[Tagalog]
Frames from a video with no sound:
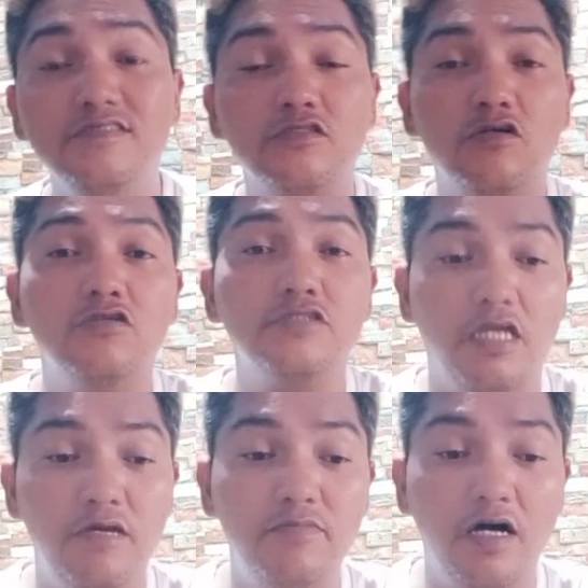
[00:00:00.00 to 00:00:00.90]
Kung
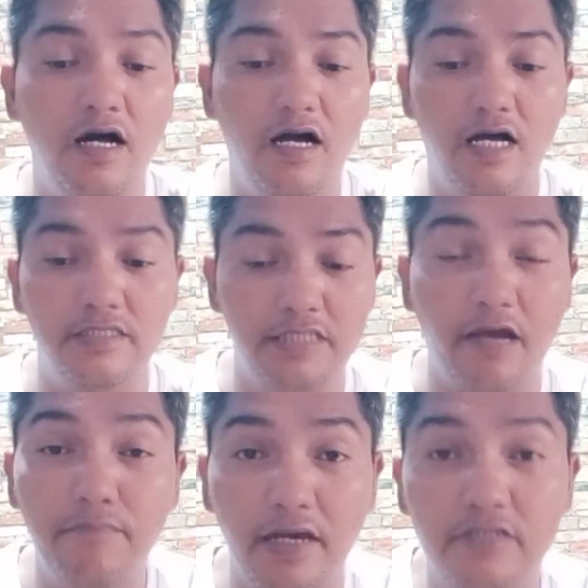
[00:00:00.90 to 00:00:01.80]
trim uh,
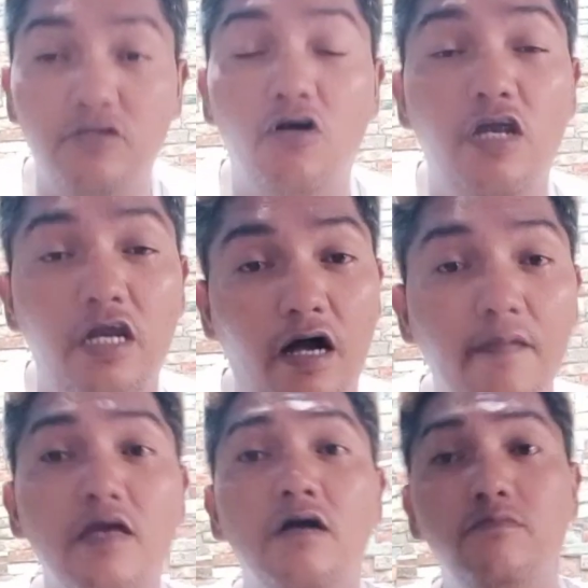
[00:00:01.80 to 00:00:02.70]
segment or
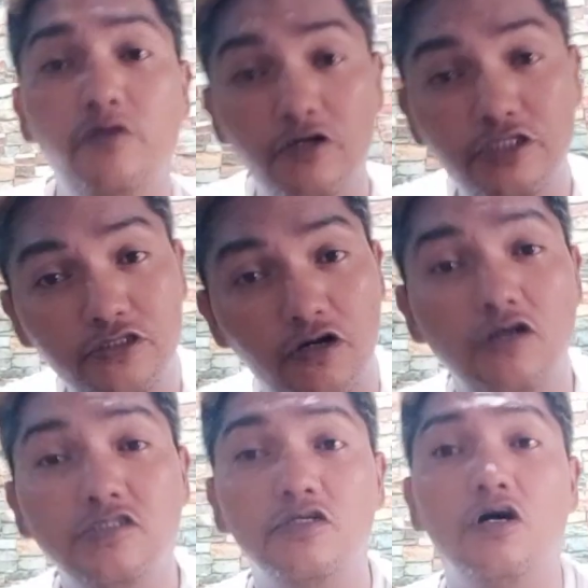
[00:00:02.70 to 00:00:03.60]
mute
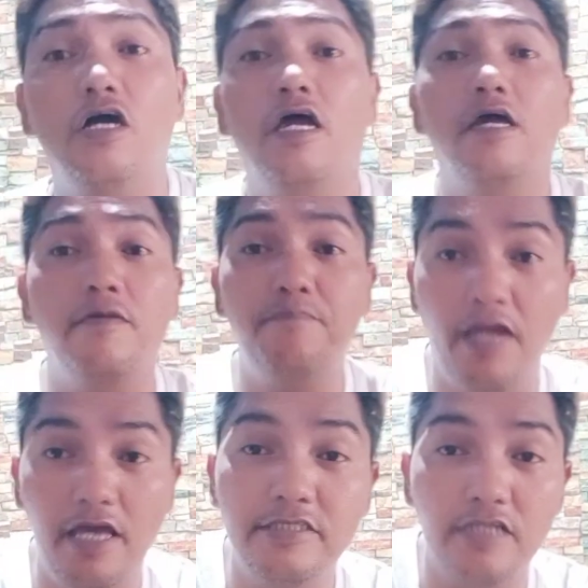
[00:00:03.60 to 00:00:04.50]
songs or
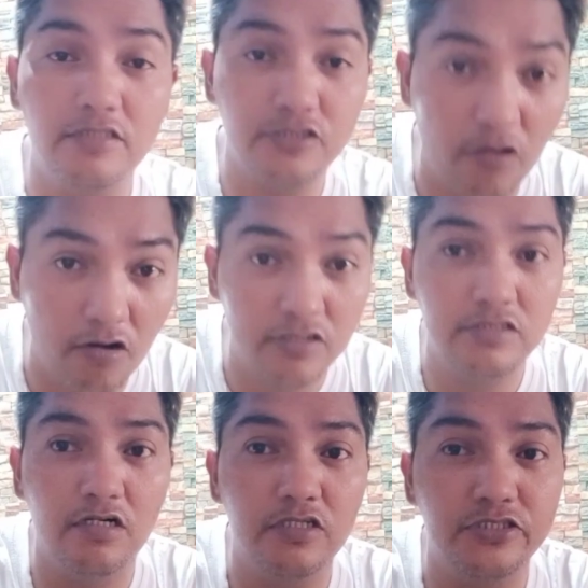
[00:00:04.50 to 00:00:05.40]
replace songs,
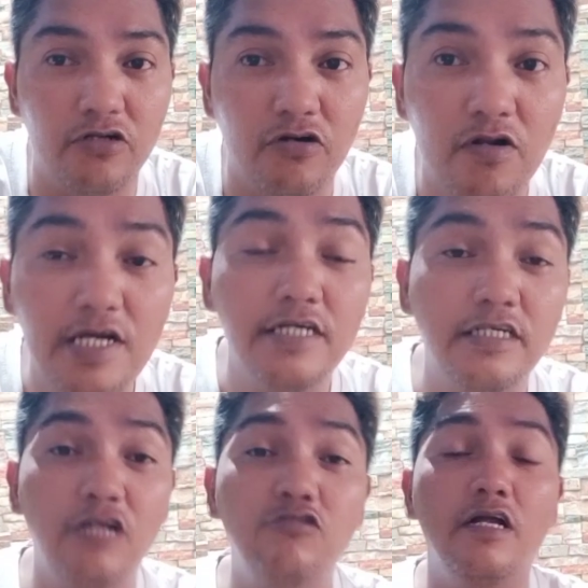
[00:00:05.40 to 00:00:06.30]
no? So,
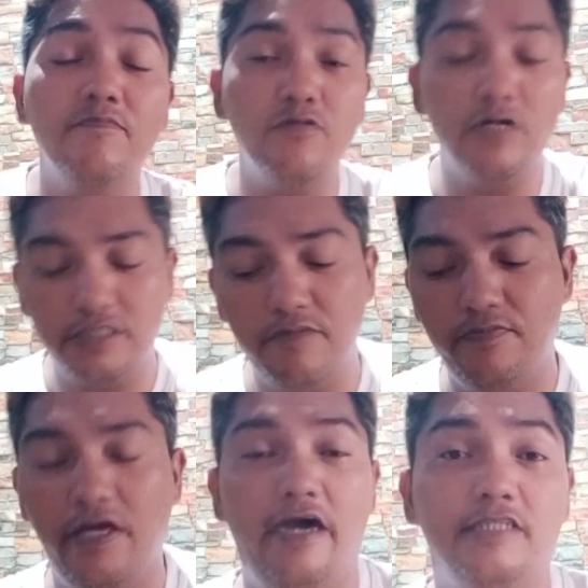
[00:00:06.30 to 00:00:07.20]
ganun lang po kasimple.
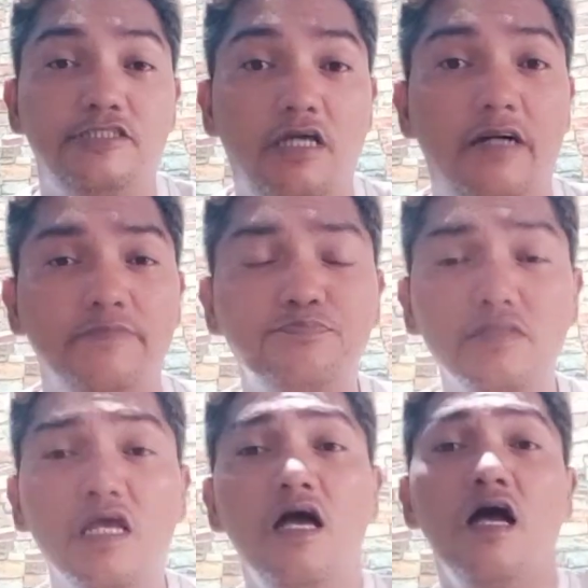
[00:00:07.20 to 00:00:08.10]
And siya,
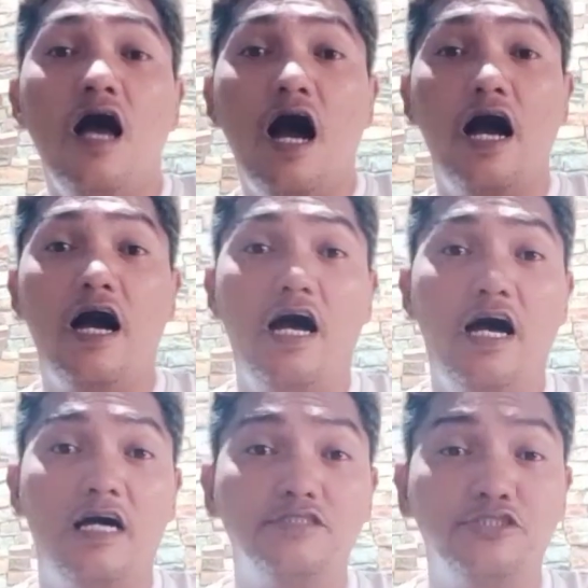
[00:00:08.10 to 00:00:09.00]
uh,
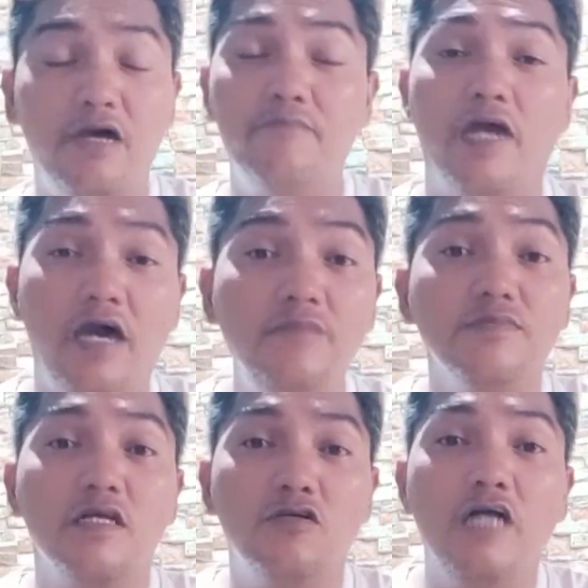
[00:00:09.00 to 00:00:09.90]
syempre,
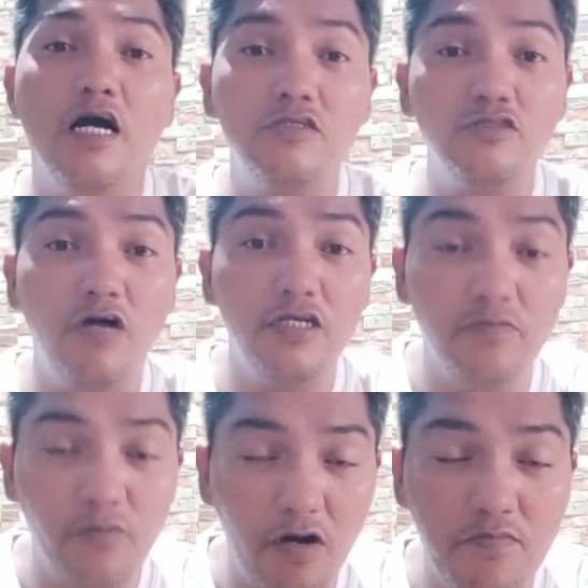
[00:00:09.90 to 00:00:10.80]
kung nagustuhan nyo
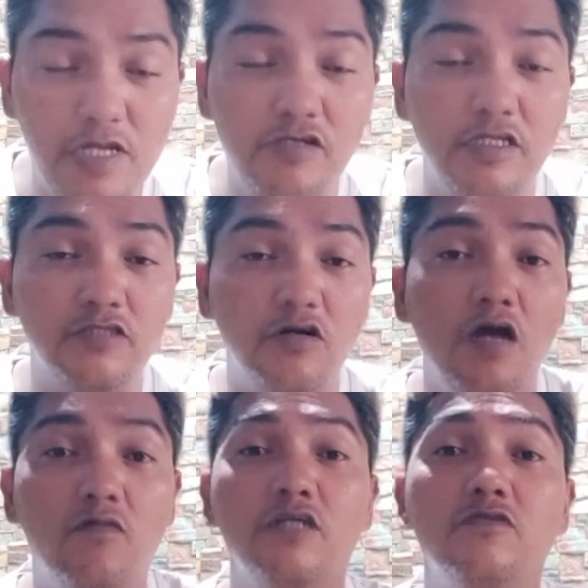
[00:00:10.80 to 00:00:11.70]
po ang video na to, ay
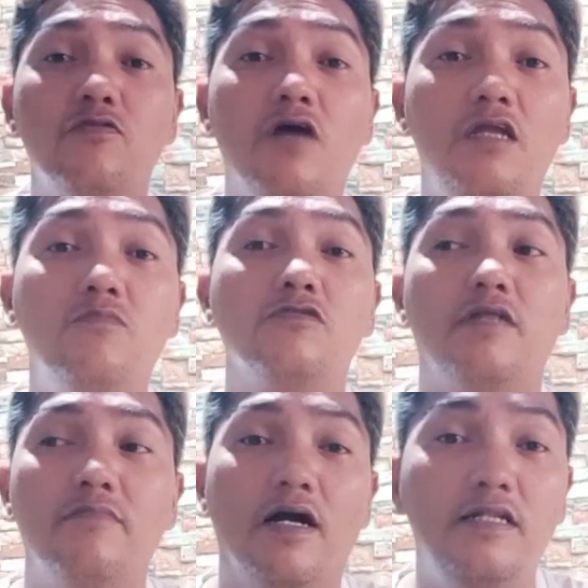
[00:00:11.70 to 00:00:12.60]
huwag nyo pong kalimutang
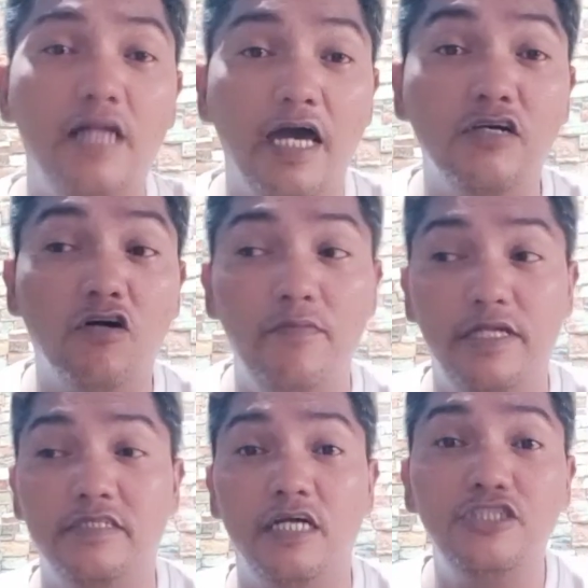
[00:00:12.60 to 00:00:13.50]
mag-like, comment,
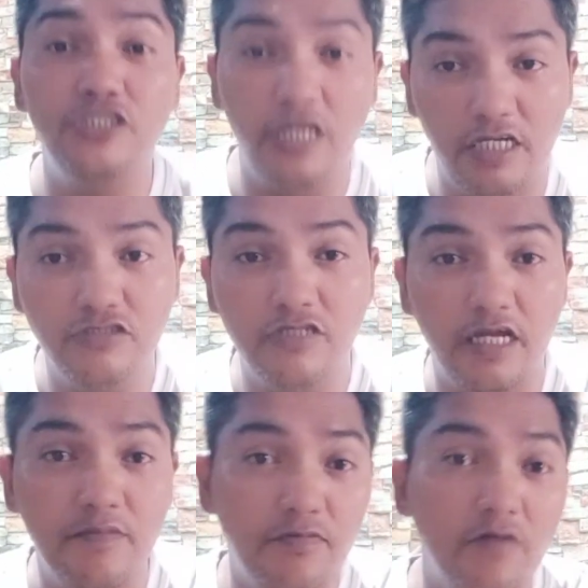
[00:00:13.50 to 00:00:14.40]
and share nyo na rin
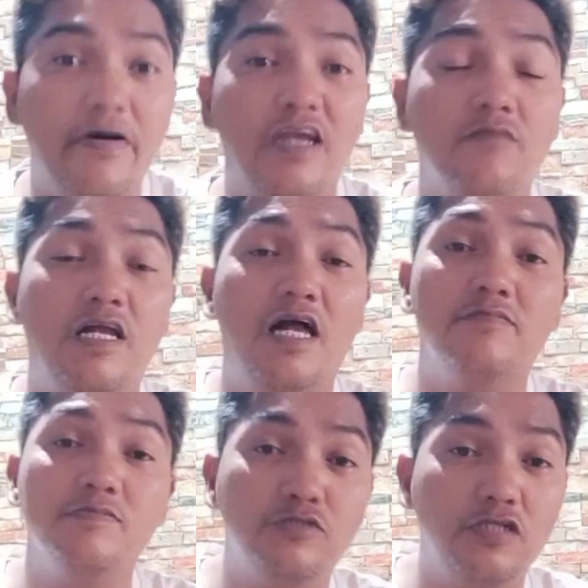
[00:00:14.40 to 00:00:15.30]
po para malaman
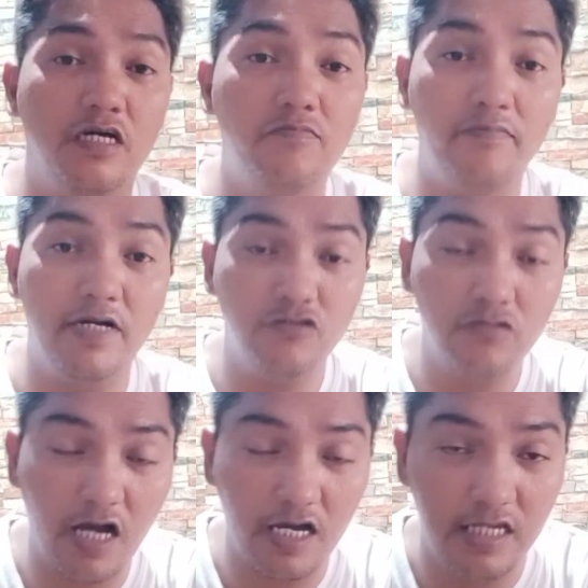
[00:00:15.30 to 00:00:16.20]
po ng iba pa nyong
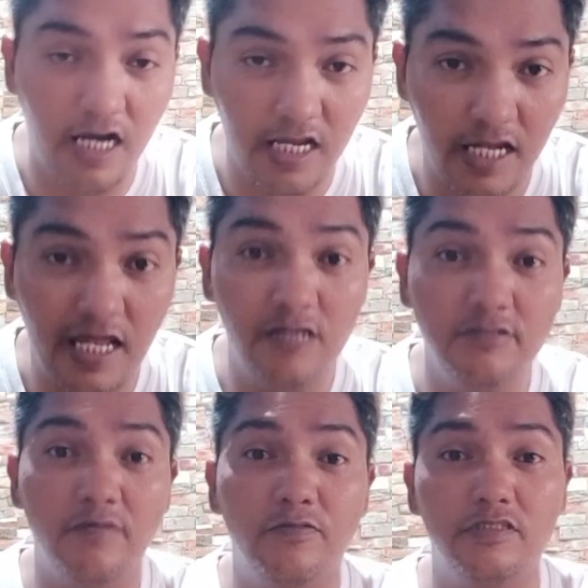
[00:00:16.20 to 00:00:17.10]
kakilala, lalo na
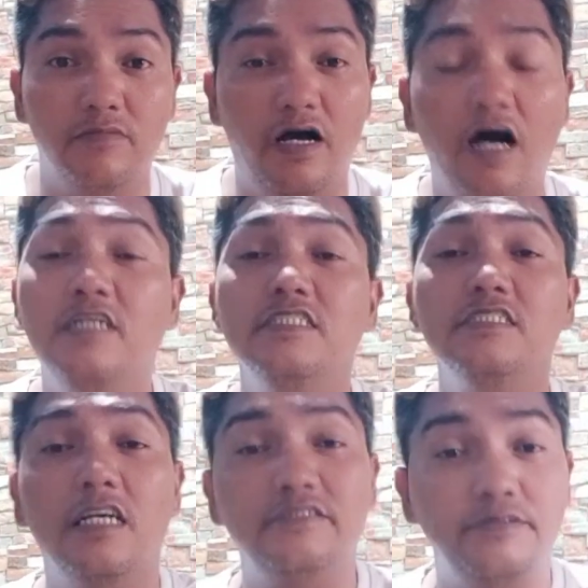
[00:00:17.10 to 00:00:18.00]
po sa mga,
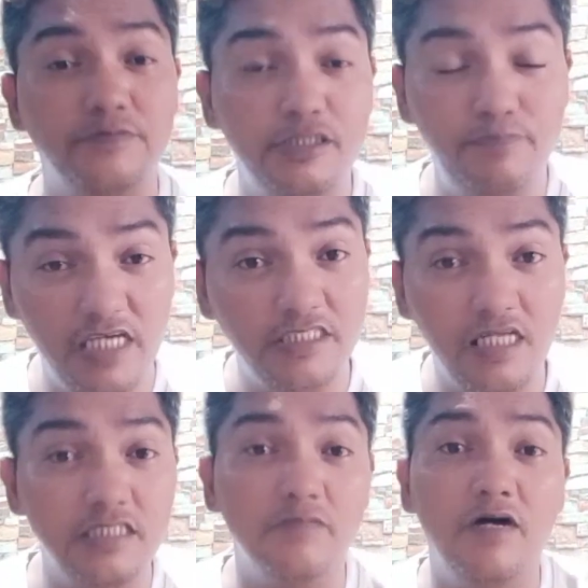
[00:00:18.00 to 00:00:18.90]
um, especially
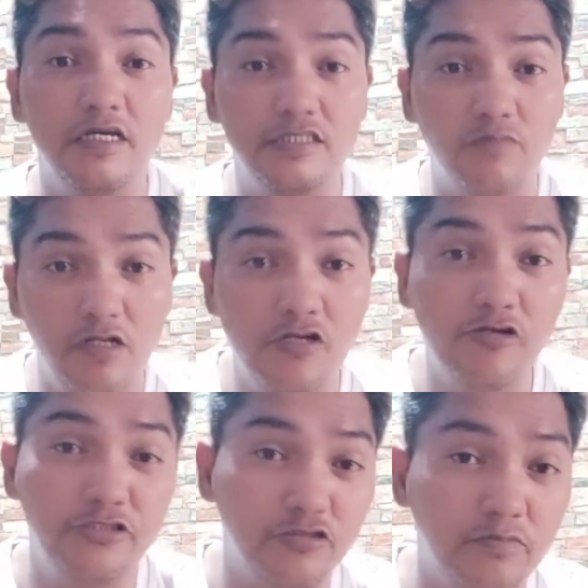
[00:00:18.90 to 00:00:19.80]
sa mga small
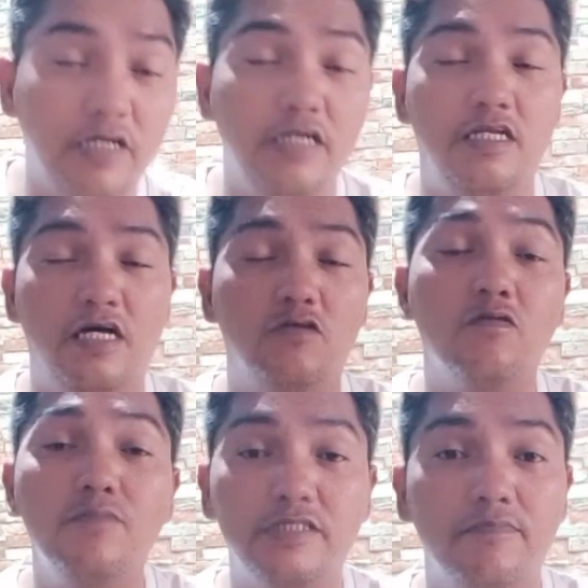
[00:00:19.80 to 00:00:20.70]
YouTuber na
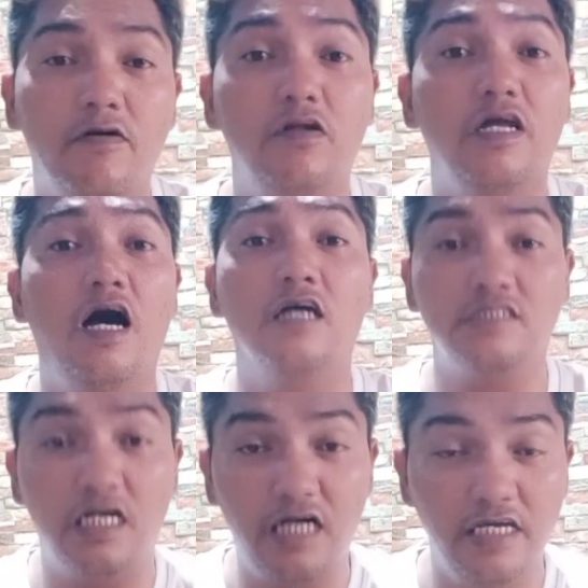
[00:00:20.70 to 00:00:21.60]
nag-uumpisa po na
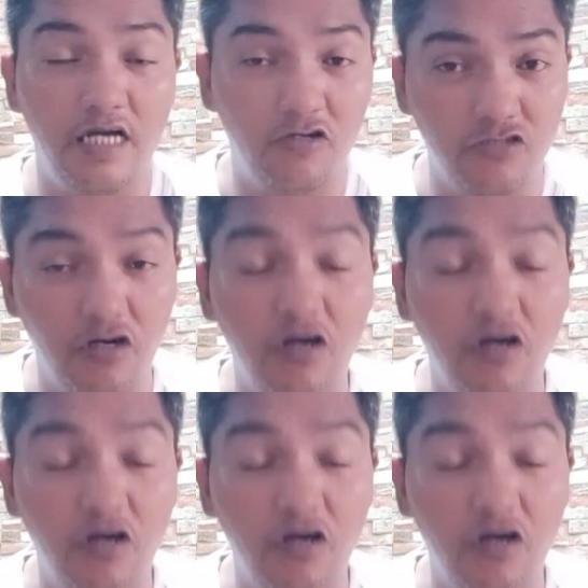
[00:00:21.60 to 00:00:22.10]
kagaya ko, no?